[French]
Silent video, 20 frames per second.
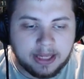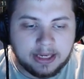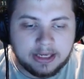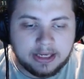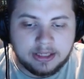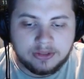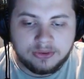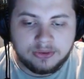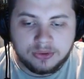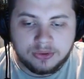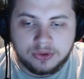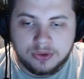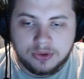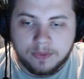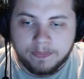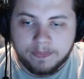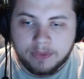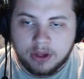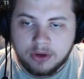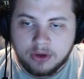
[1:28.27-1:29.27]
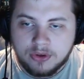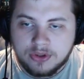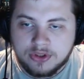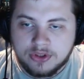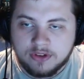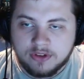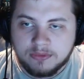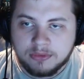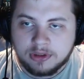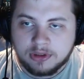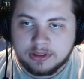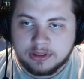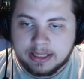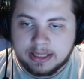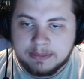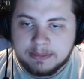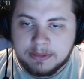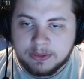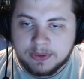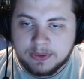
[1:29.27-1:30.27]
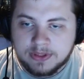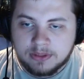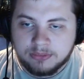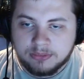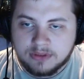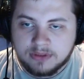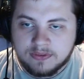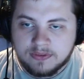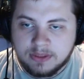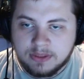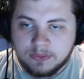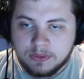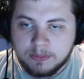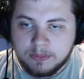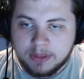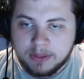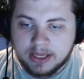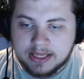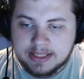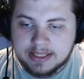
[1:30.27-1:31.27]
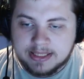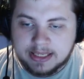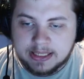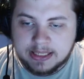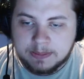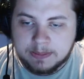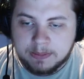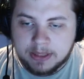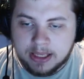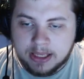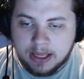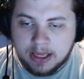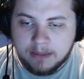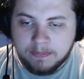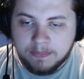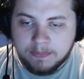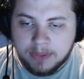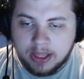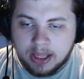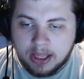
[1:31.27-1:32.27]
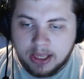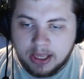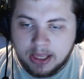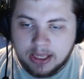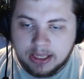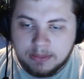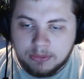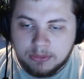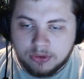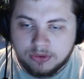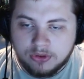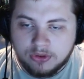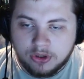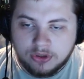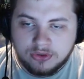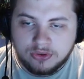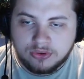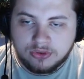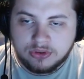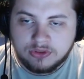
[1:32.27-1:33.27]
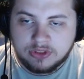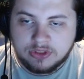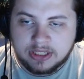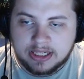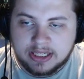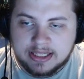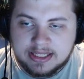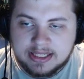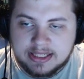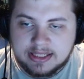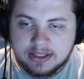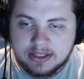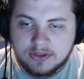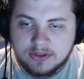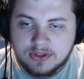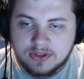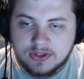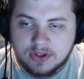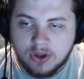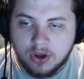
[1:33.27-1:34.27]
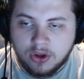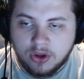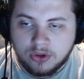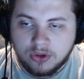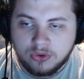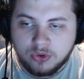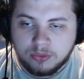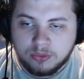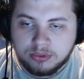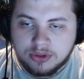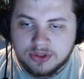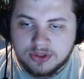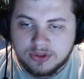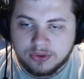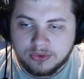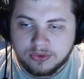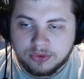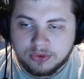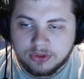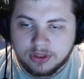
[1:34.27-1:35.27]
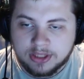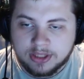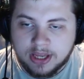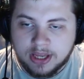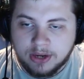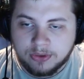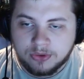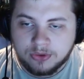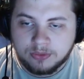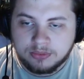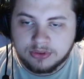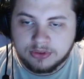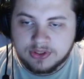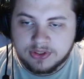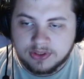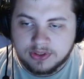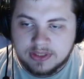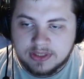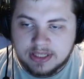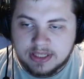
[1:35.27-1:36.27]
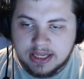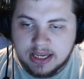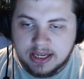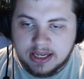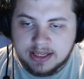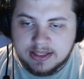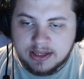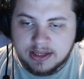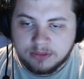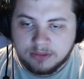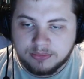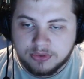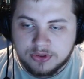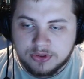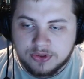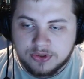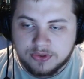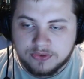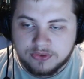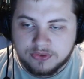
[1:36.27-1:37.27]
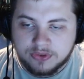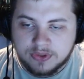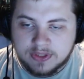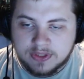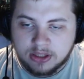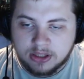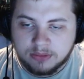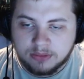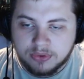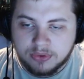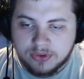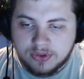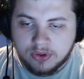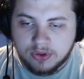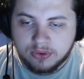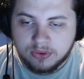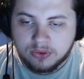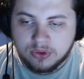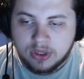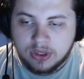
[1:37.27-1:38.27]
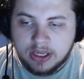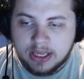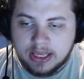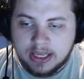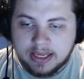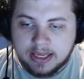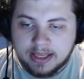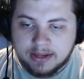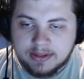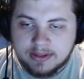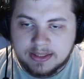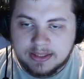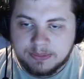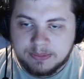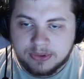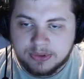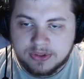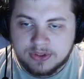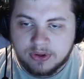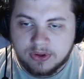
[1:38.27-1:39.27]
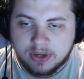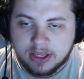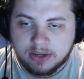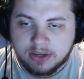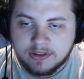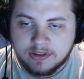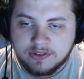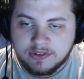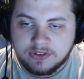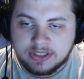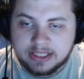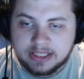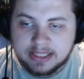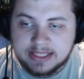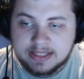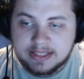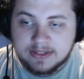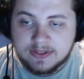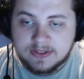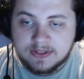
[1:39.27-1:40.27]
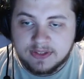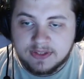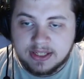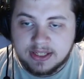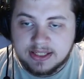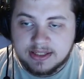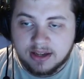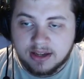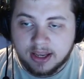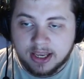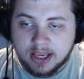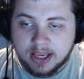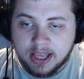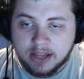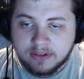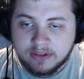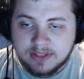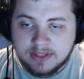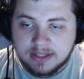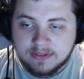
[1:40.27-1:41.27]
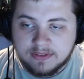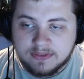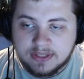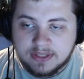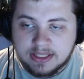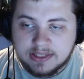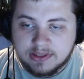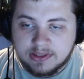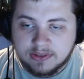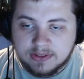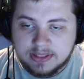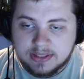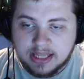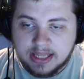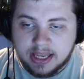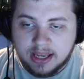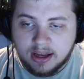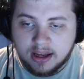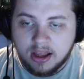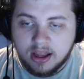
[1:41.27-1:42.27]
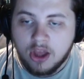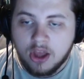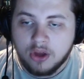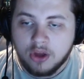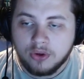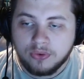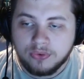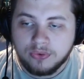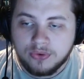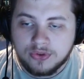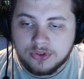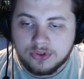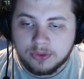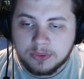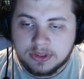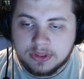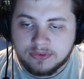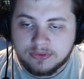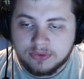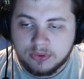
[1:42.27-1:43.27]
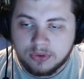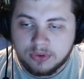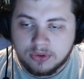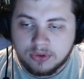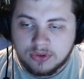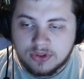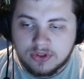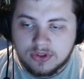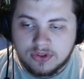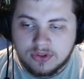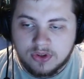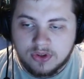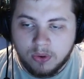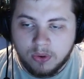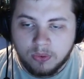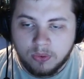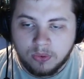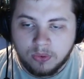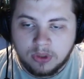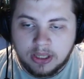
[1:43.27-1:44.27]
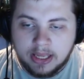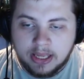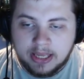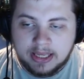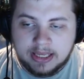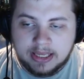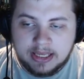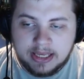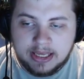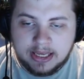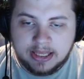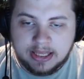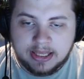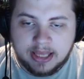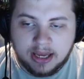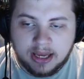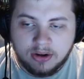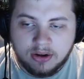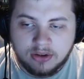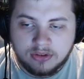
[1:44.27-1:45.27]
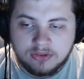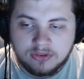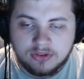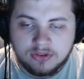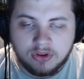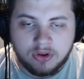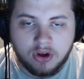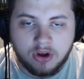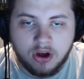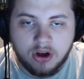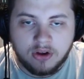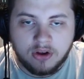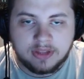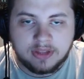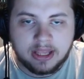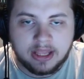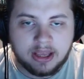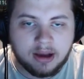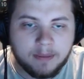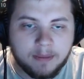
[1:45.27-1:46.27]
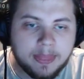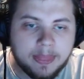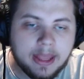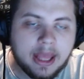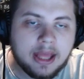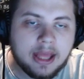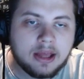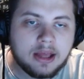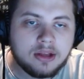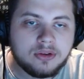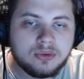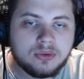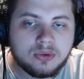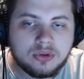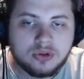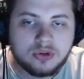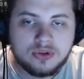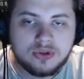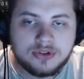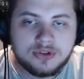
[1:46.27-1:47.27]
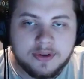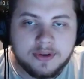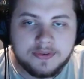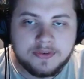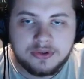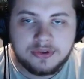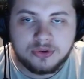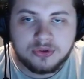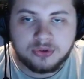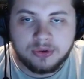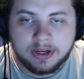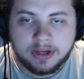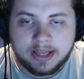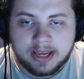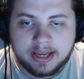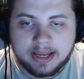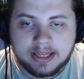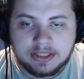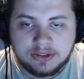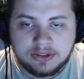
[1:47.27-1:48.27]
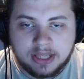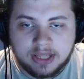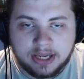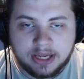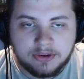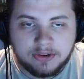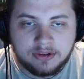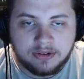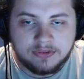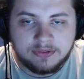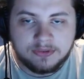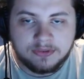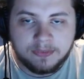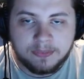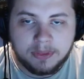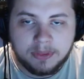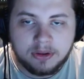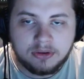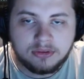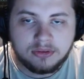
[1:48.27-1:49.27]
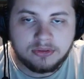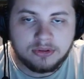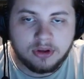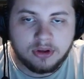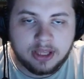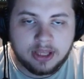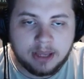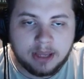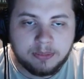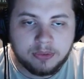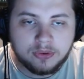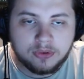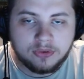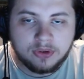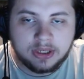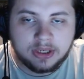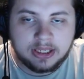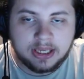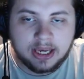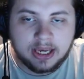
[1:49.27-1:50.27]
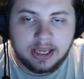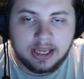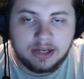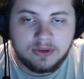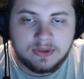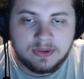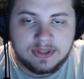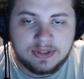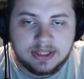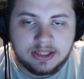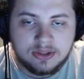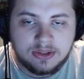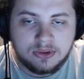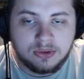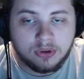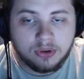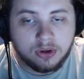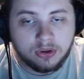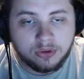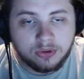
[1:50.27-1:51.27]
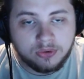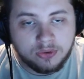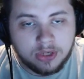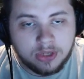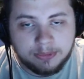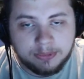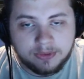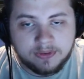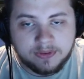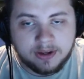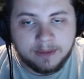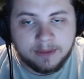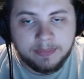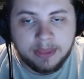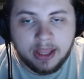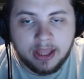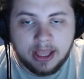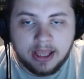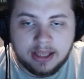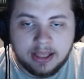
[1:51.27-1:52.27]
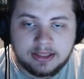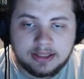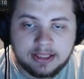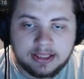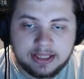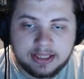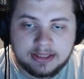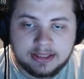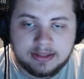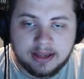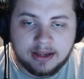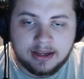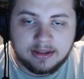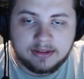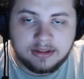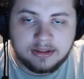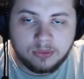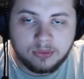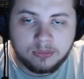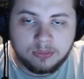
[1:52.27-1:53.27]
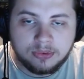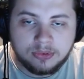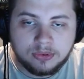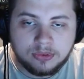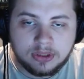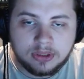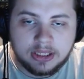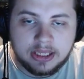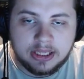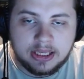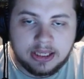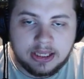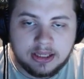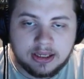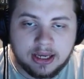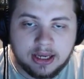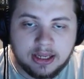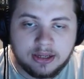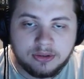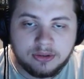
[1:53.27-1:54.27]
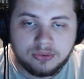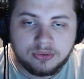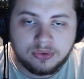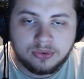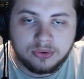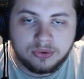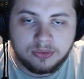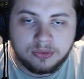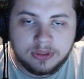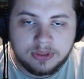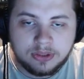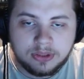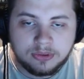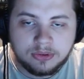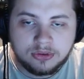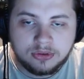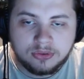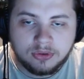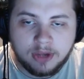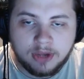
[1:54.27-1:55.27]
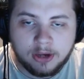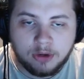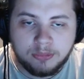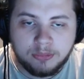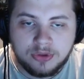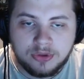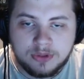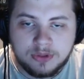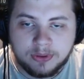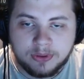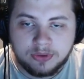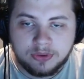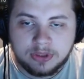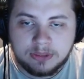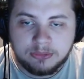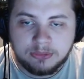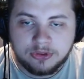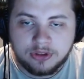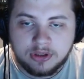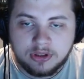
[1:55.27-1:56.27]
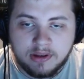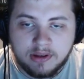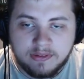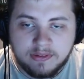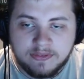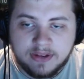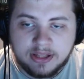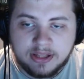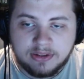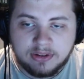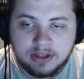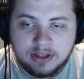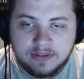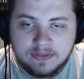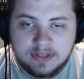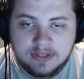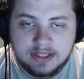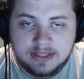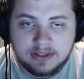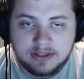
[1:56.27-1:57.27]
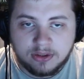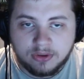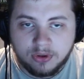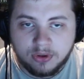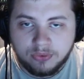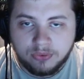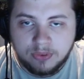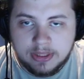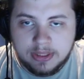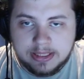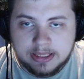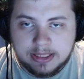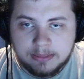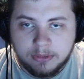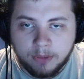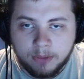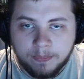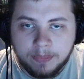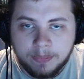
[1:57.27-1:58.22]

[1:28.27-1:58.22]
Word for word: Donc, le stuff me donne 4300 points de vie, 8 PA, 5 IPM, et me donne du coup niveau des résistances 2% euh, neutre, 42% terre, 50% feu, 50% eau et 46% air. Au niveau des résistances fixes, 41 fixes terre, 208 feu, 100 eau et 40 en air. Donc, le stuff se joue avec un casque Dragueuf, une cape de Riquerel, une ceinture de Lamanda, des guetta des tombeaux et un anneau de Kumio, donc avec le bonus panneau qui me donne 20 de réfix dans tous les éléments,